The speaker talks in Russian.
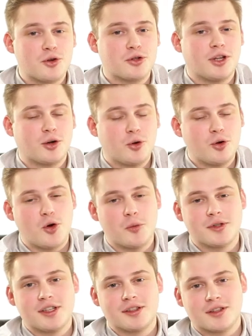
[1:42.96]
же такое Home
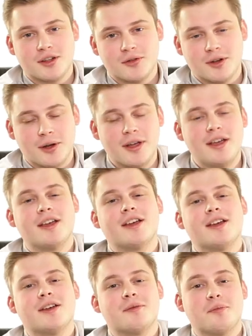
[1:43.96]
Center 2.
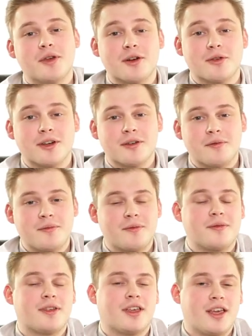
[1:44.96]
Первое.
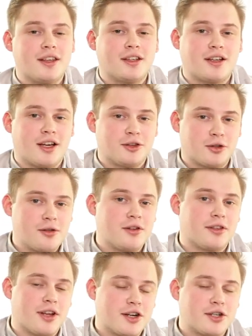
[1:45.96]
Это контроллер
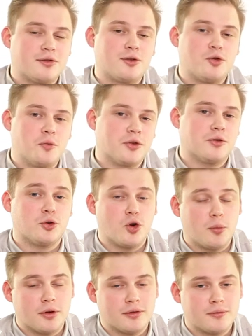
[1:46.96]
нашего умного
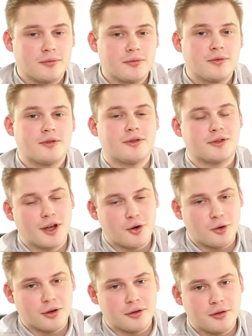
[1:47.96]
дома.
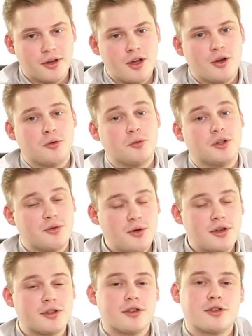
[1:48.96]
Второе. У него
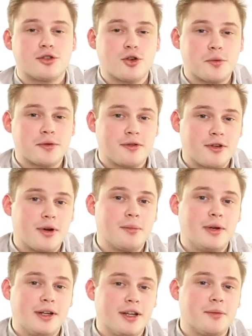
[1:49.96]
есть собственное
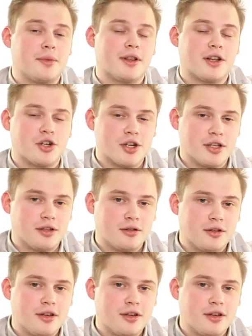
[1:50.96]
мобильное приложение.